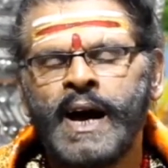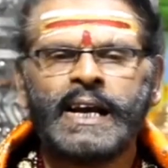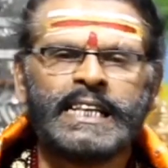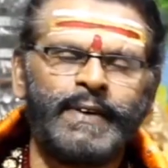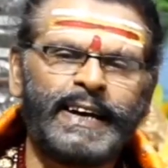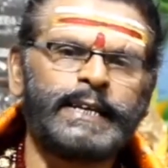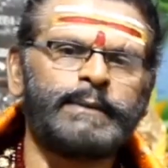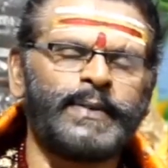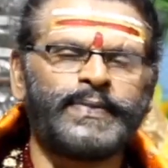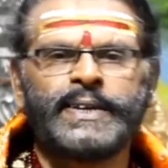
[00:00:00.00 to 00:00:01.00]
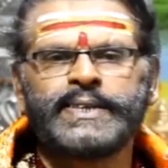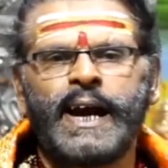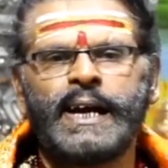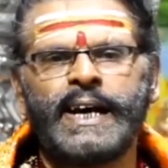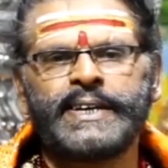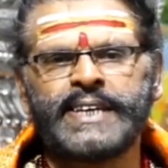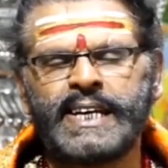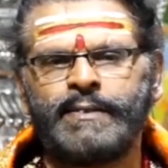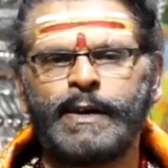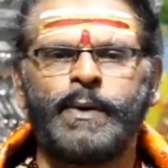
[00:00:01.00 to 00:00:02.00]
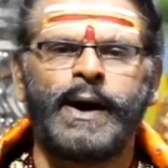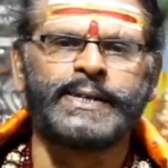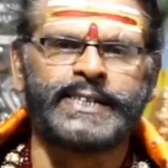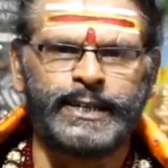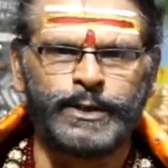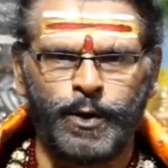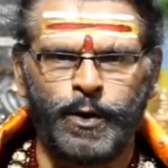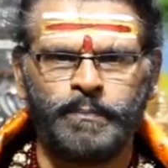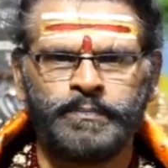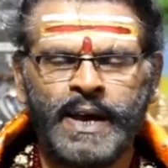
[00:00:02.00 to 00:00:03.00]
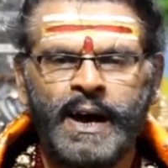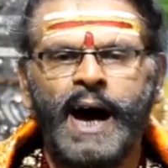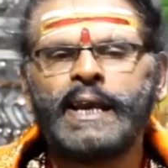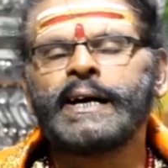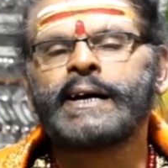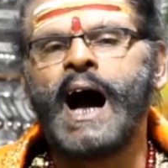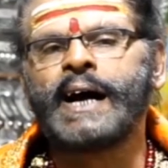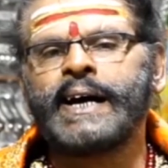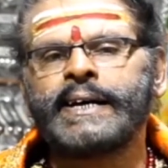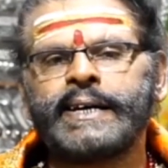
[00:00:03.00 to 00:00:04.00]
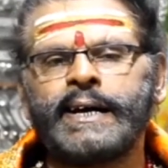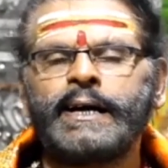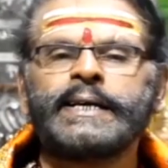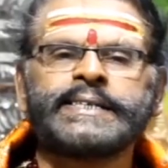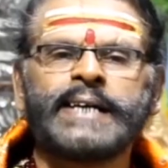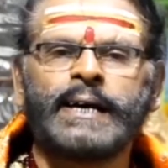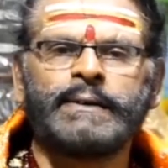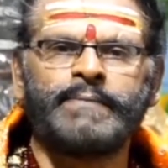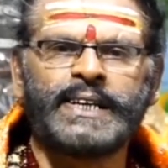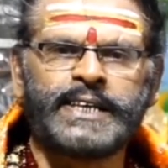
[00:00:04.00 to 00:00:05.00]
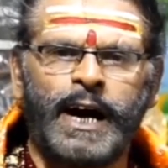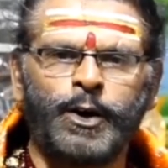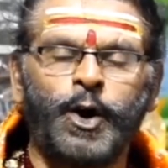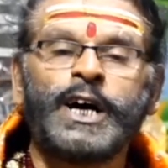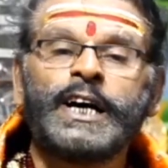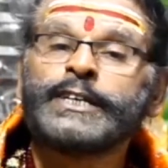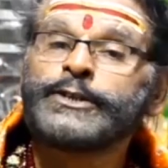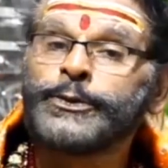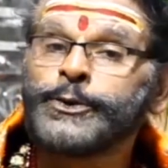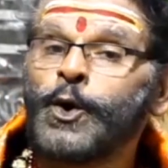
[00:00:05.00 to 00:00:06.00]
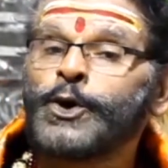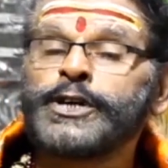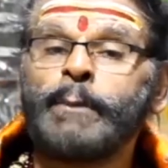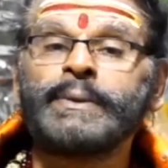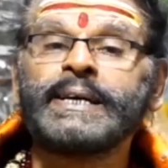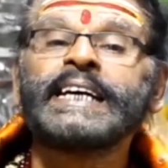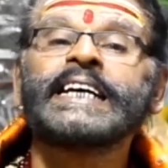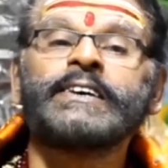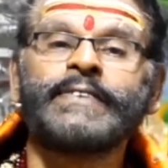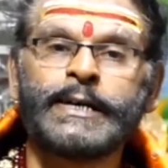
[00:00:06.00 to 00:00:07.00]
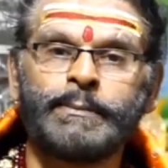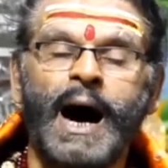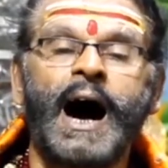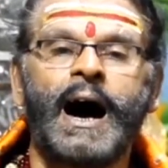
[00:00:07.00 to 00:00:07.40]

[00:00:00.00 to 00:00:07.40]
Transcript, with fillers: அல்லது வன்னிபத்திரத்தினாலே அர்ச்சனை வழிபாடு செய்தோ அல்ல காக்கைக்கு எள்ளிச்சாதம் வைத்தாலோ இந்த தோஷம் நீங்கி விடுமா